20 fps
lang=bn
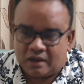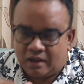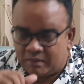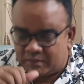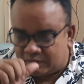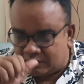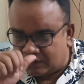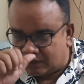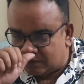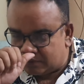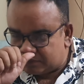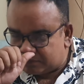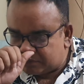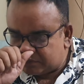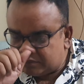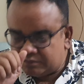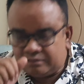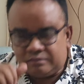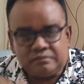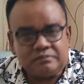আমাদের
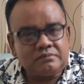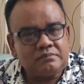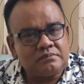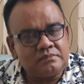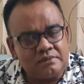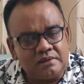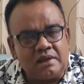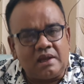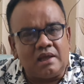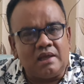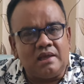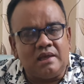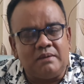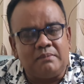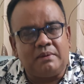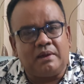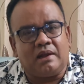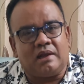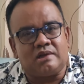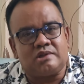
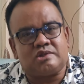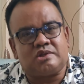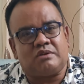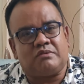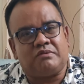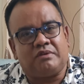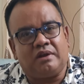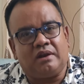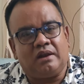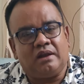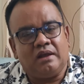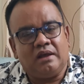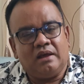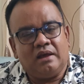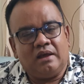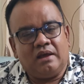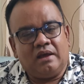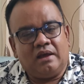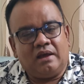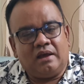হিমেল আশরাফের
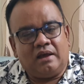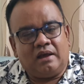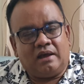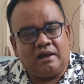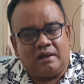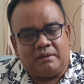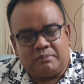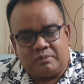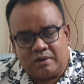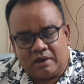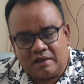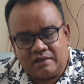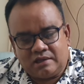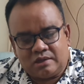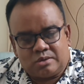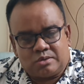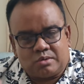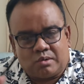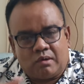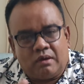এবং এই যে
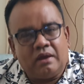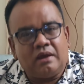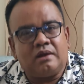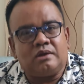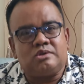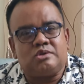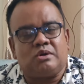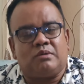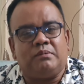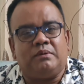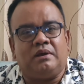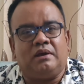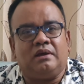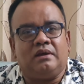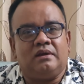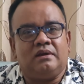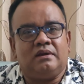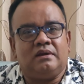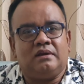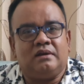ত্রয়ীর ছবি
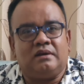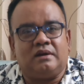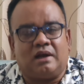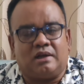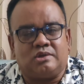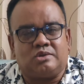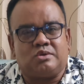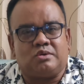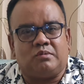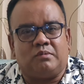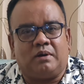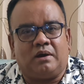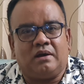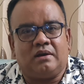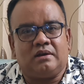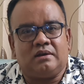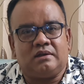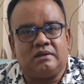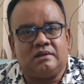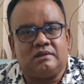রাজকুমার
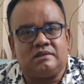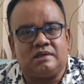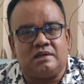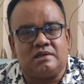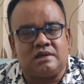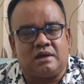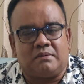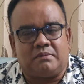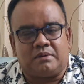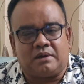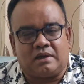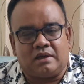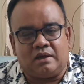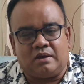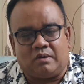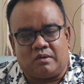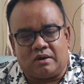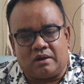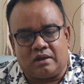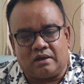সেটা আমাকে
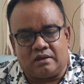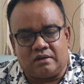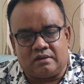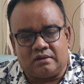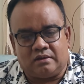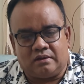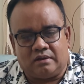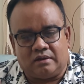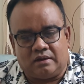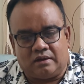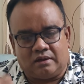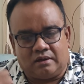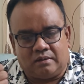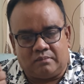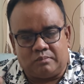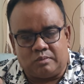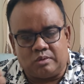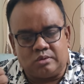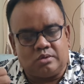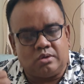অনেক
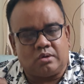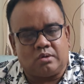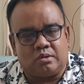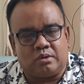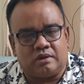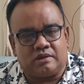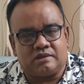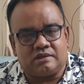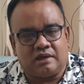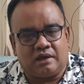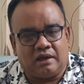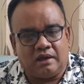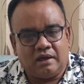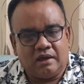মুগ্ধ করেছে